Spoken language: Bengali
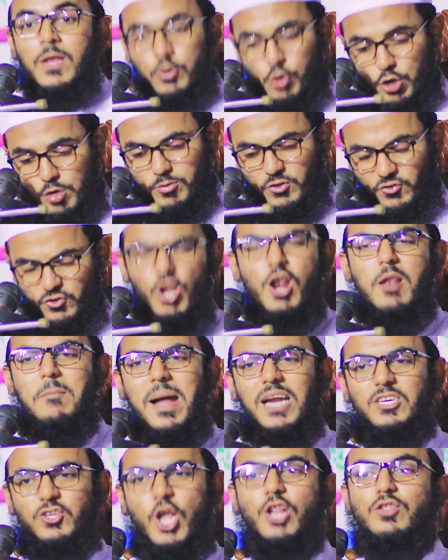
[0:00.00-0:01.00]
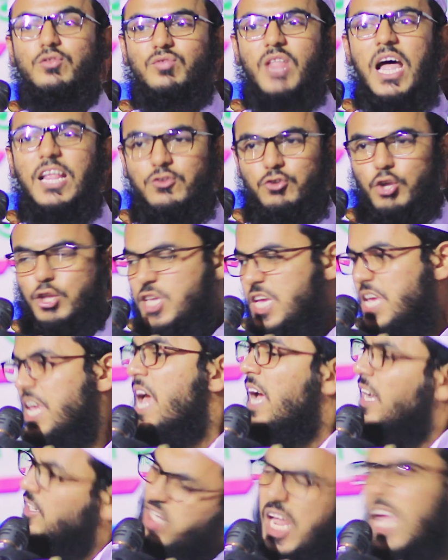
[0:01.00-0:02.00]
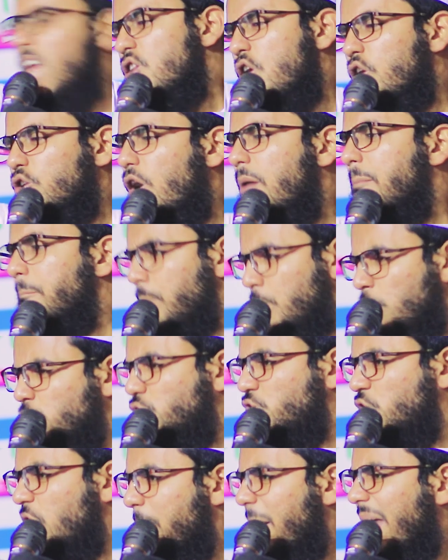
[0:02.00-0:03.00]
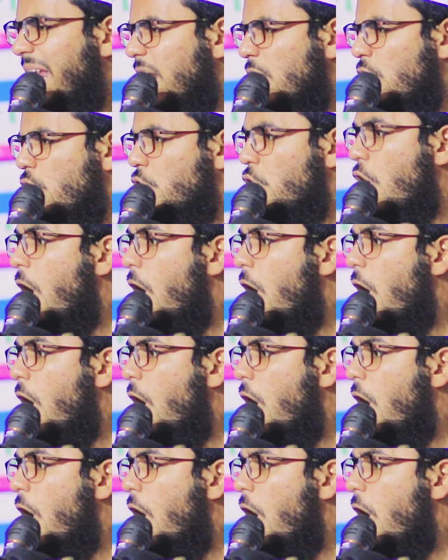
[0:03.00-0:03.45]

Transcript: কোন মুসলমান সন্তান যদি সেই রকম মূর্তি বানানোর